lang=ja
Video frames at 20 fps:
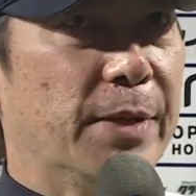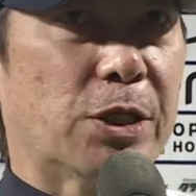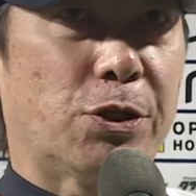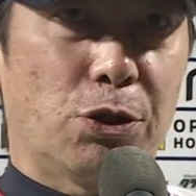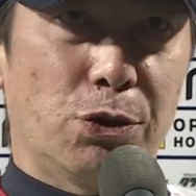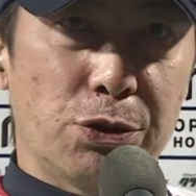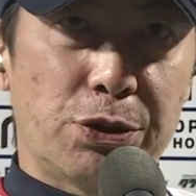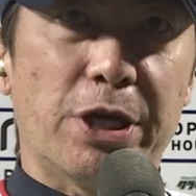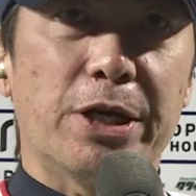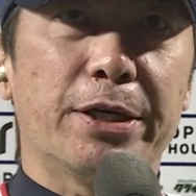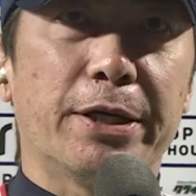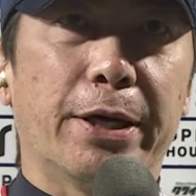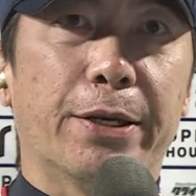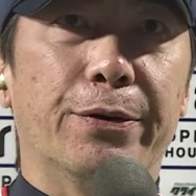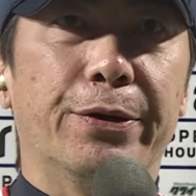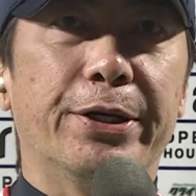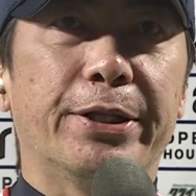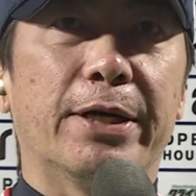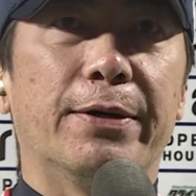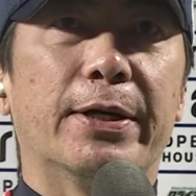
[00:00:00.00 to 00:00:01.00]
まあ、挑戦権
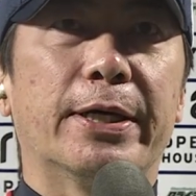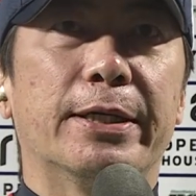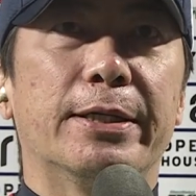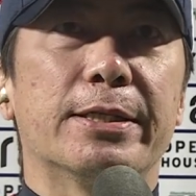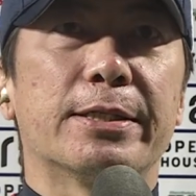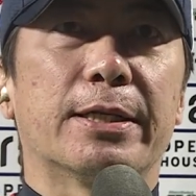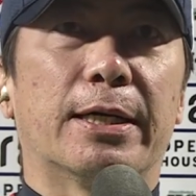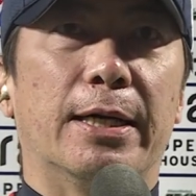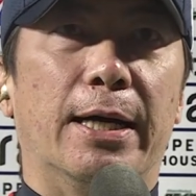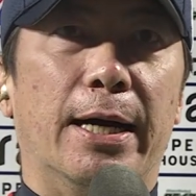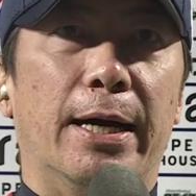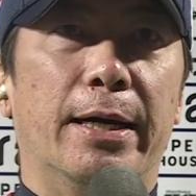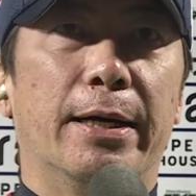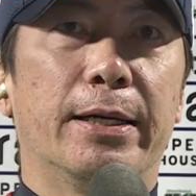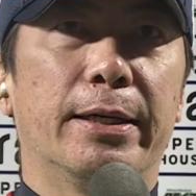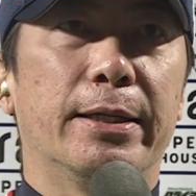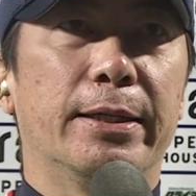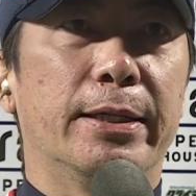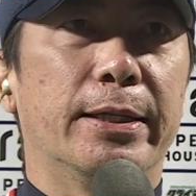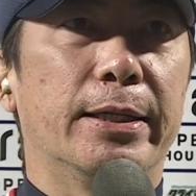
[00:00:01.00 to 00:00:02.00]
を得たわけですか
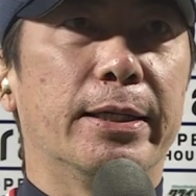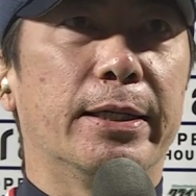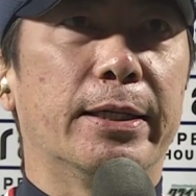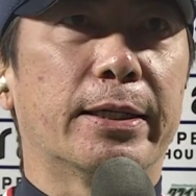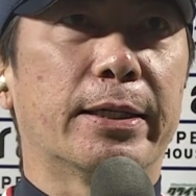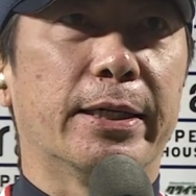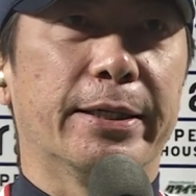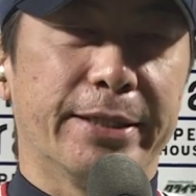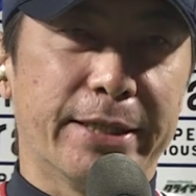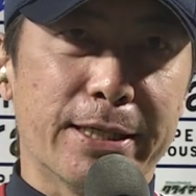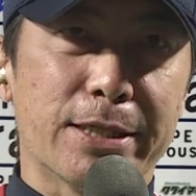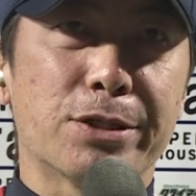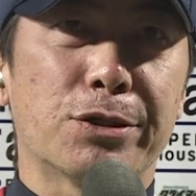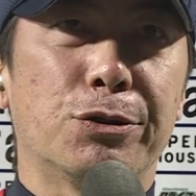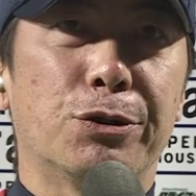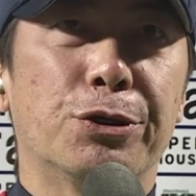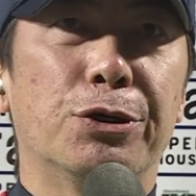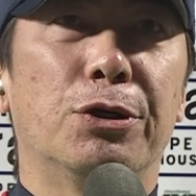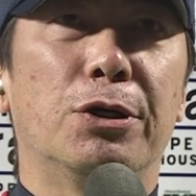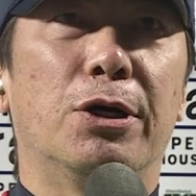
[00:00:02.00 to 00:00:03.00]
ら必ず
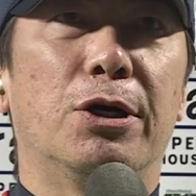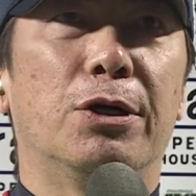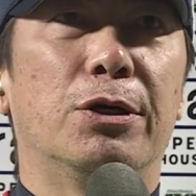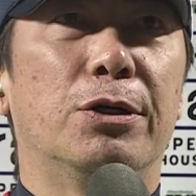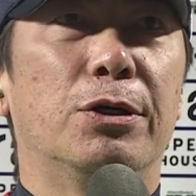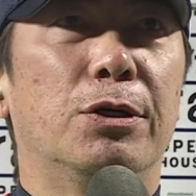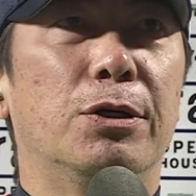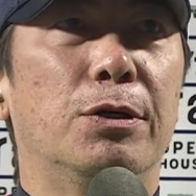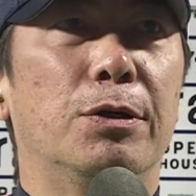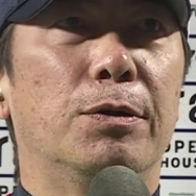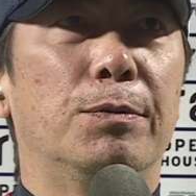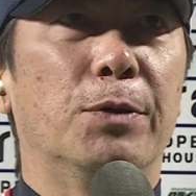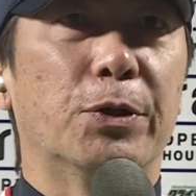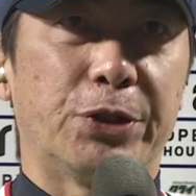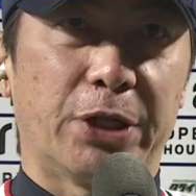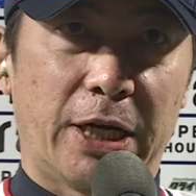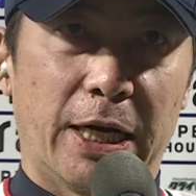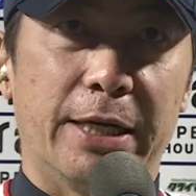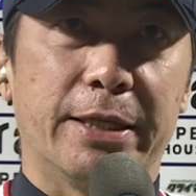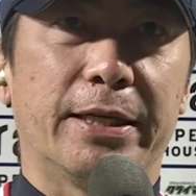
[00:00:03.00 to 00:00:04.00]
これを持っ
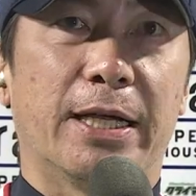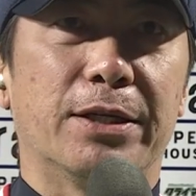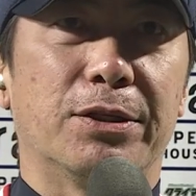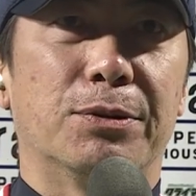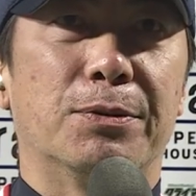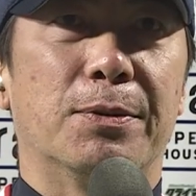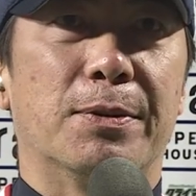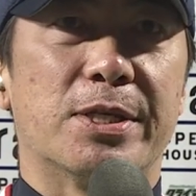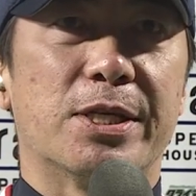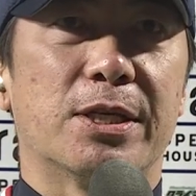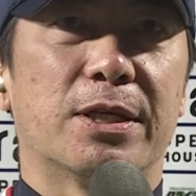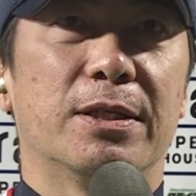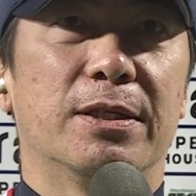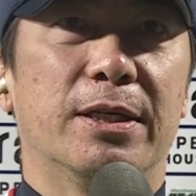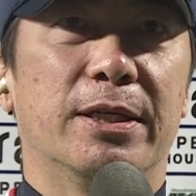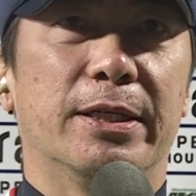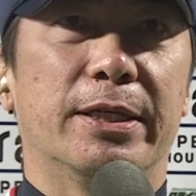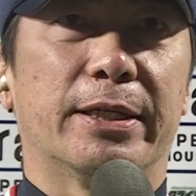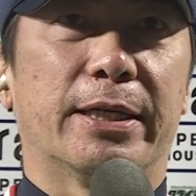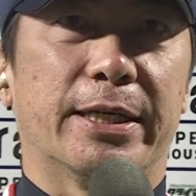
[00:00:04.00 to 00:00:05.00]
て帰りたいと思います
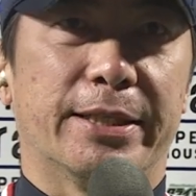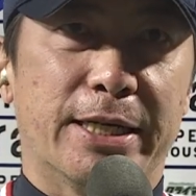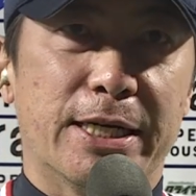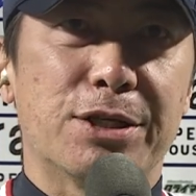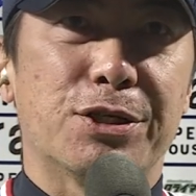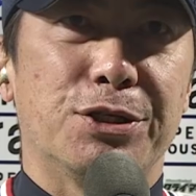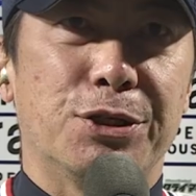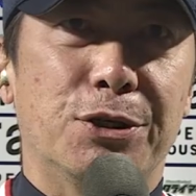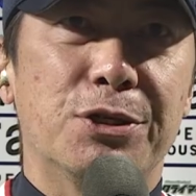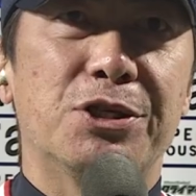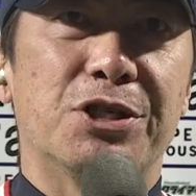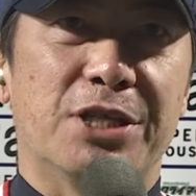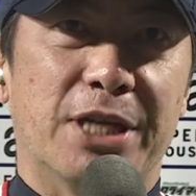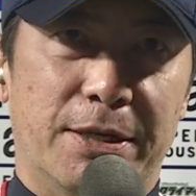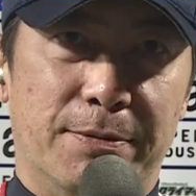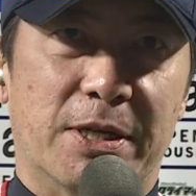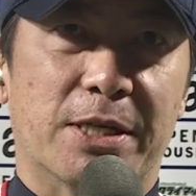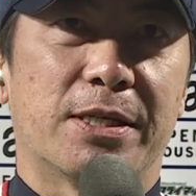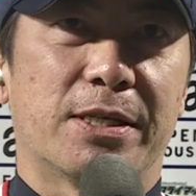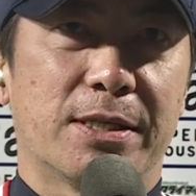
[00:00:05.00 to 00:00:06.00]
必ず日本一にな
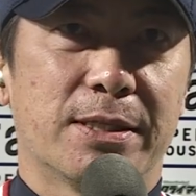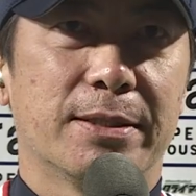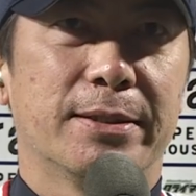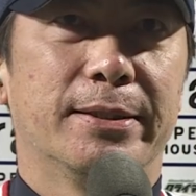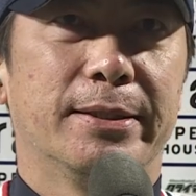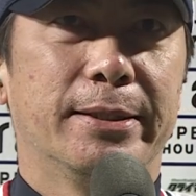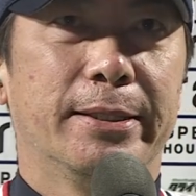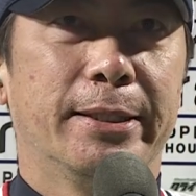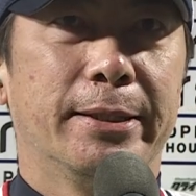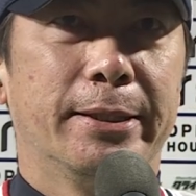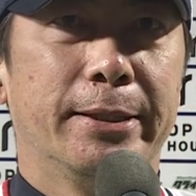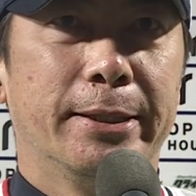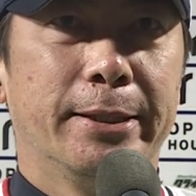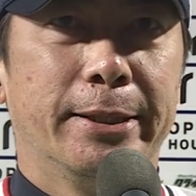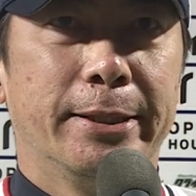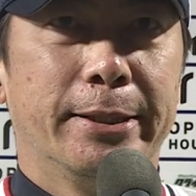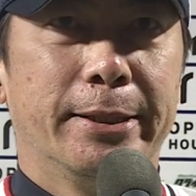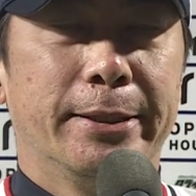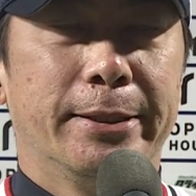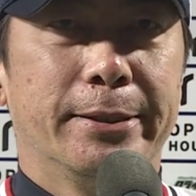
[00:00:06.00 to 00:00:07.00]
ります、
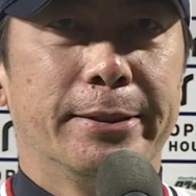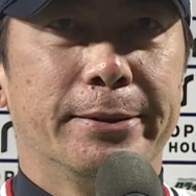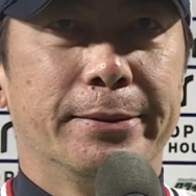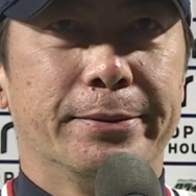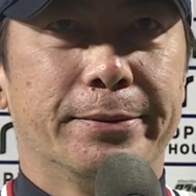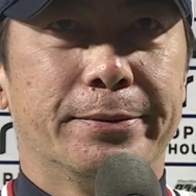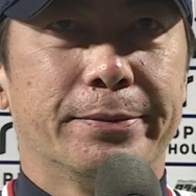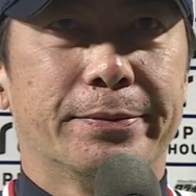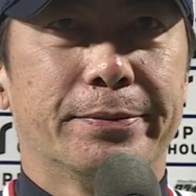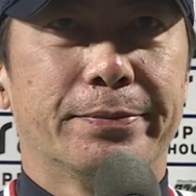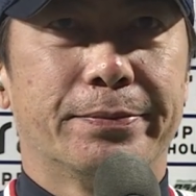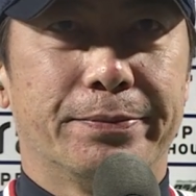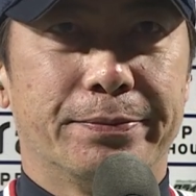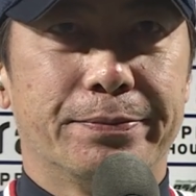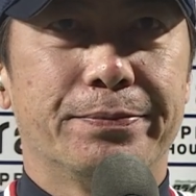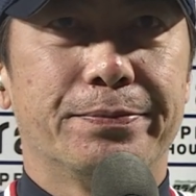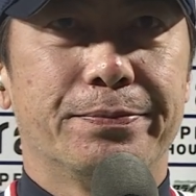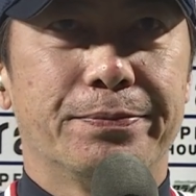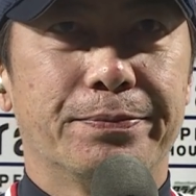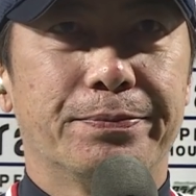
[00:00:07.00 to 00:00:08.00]
えー、最後に
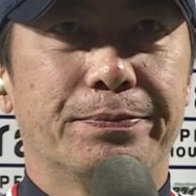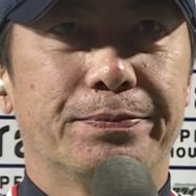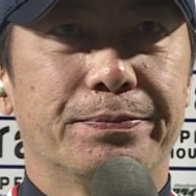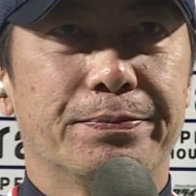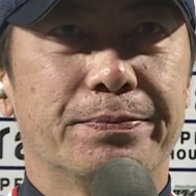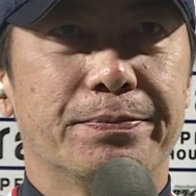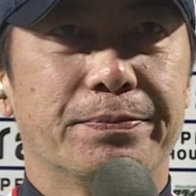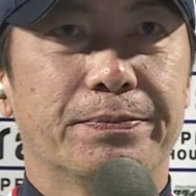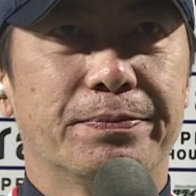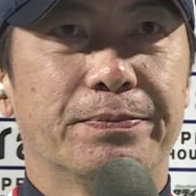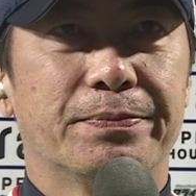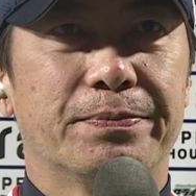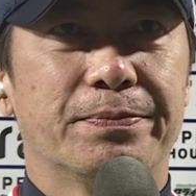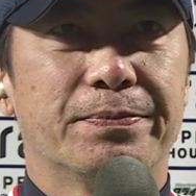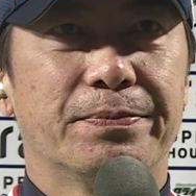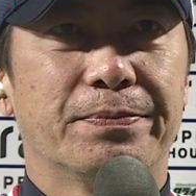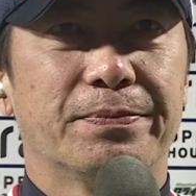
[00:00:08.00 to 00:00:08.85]
ファン